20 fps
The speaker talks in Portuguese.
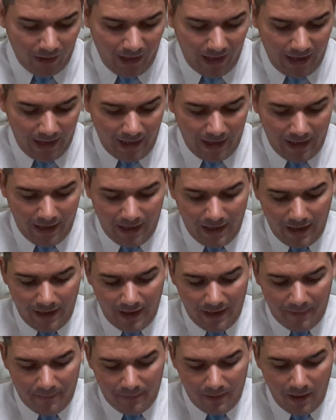
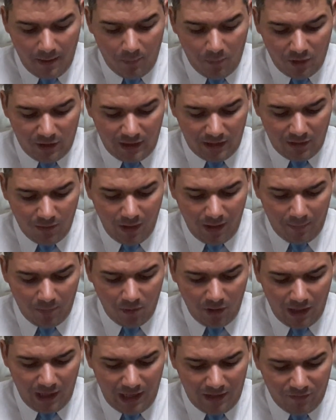É, porque não há
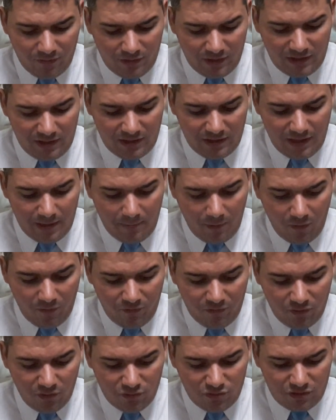boa árvore que dê mau
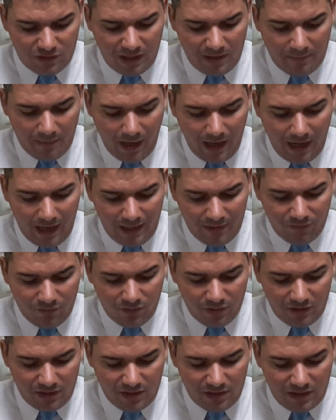fruto, nem uma
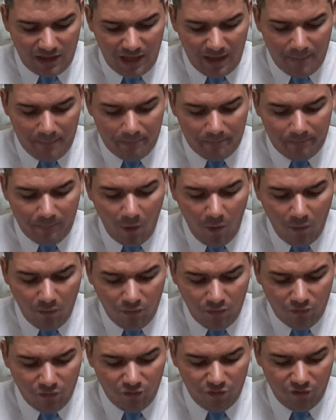árvore que dê bom
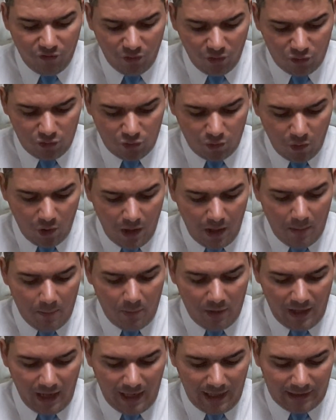fruto.
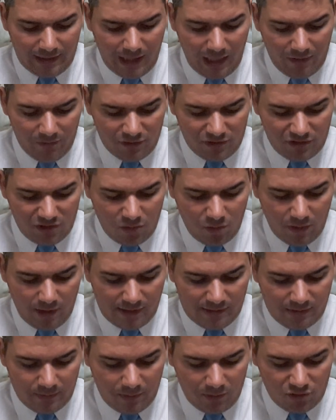Porque cada árvore se
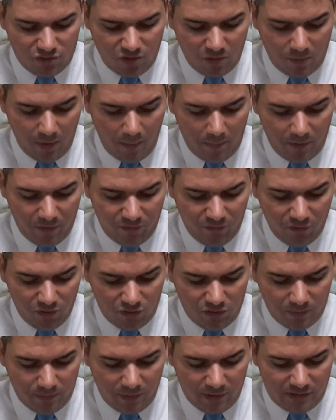conhece pelo seu próprio
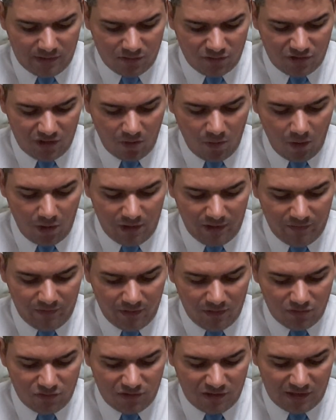fruto, pois não se colhem
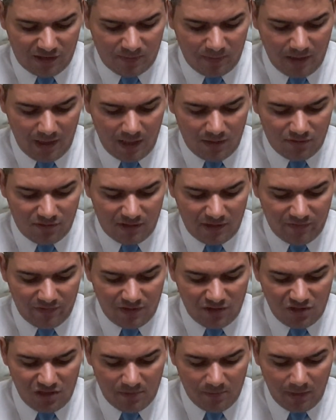figos dos espinheiros, nem
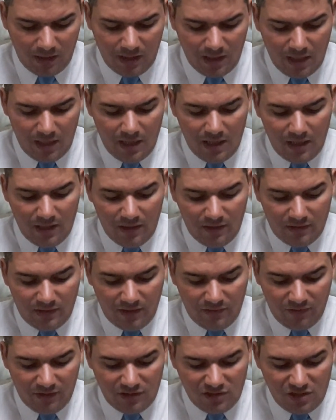vindima,
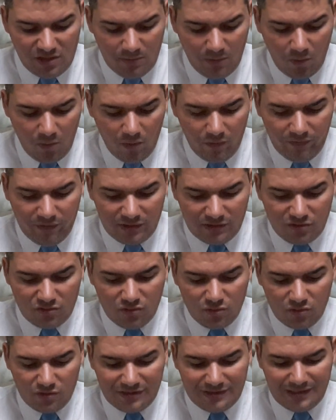nem vindimam uvas
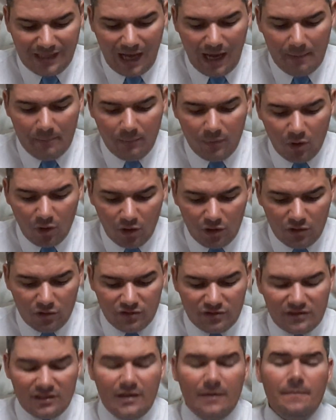dos
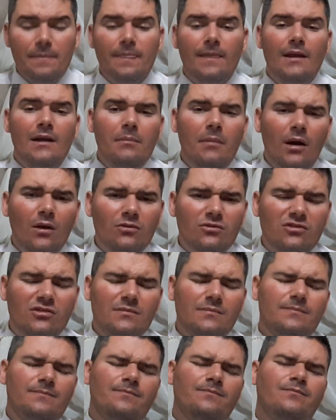abrolhos. Irmãos,
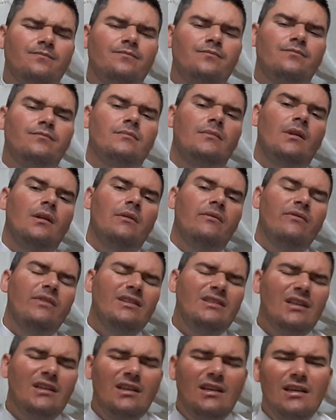
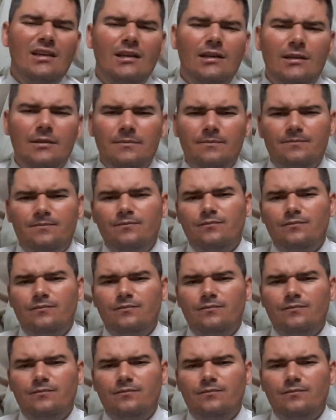veja que